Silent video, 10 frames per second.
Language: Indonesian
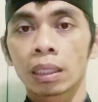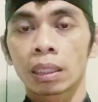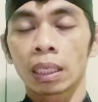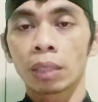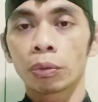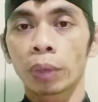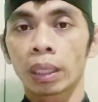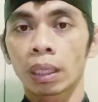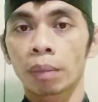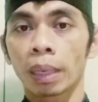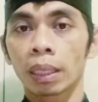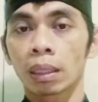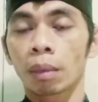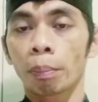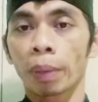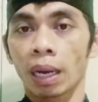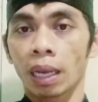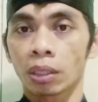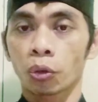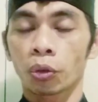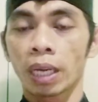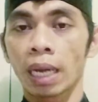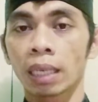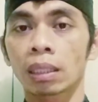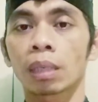Jadi wenten banten prasodan